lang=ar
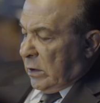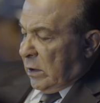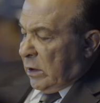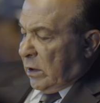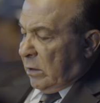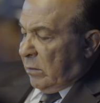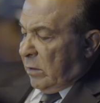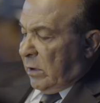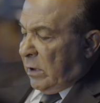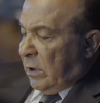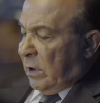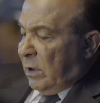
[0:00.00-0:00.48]

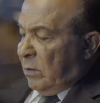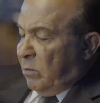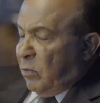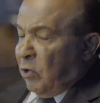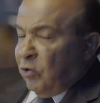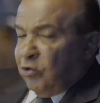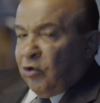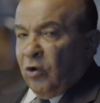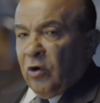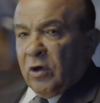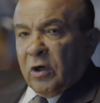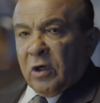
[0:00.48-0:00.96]
كده بقى
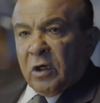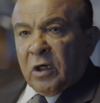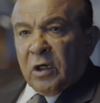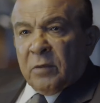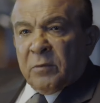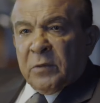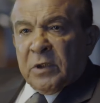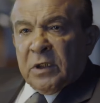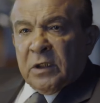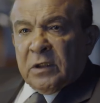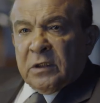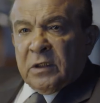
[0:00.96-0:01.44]
الموضوع خارج
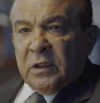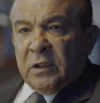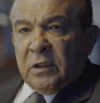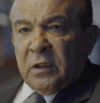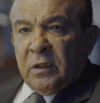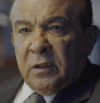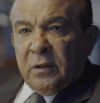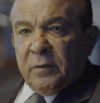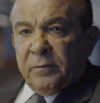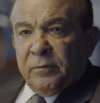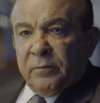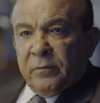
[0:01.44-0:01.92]
من
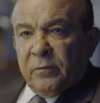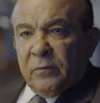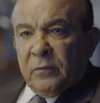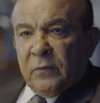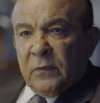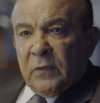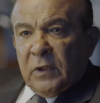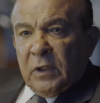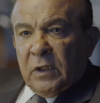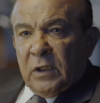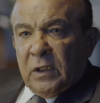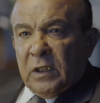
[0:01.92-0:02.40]
ايدينا
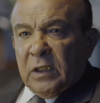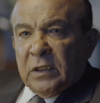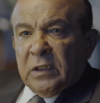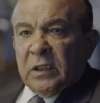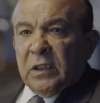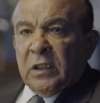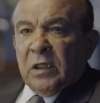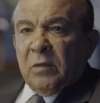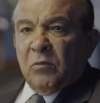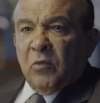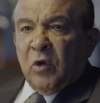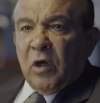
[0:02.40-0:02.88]

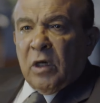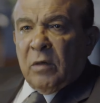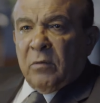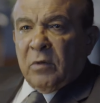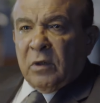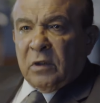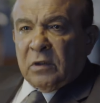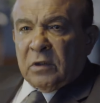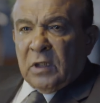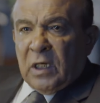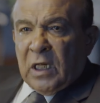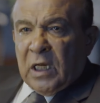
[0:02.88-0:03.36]
لايدينا
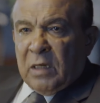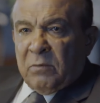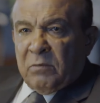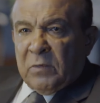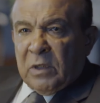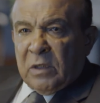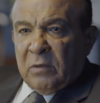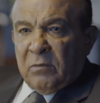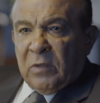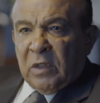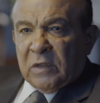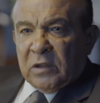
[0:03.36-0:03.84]
المخابرات
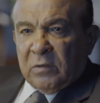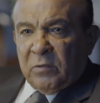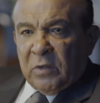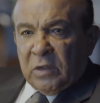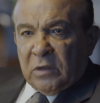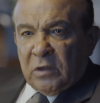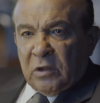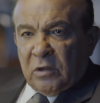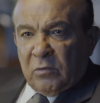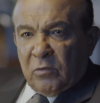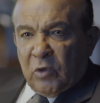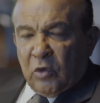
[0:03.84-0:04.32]
العامه
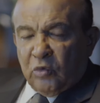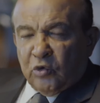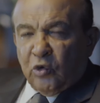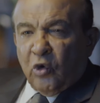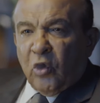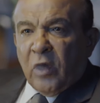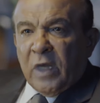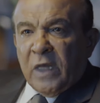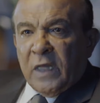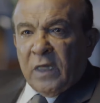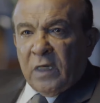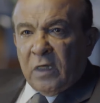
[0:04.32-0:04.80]
باعتبار
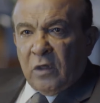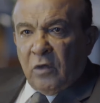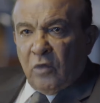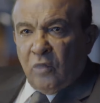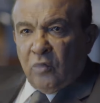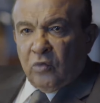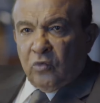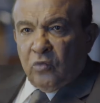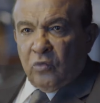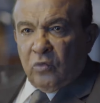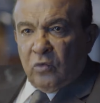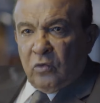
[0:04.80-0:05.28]
الموضوع خارج
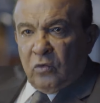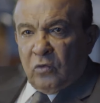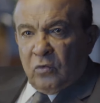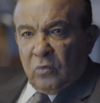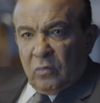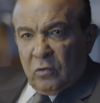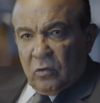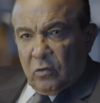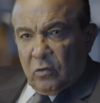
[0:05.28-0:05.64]
الحدود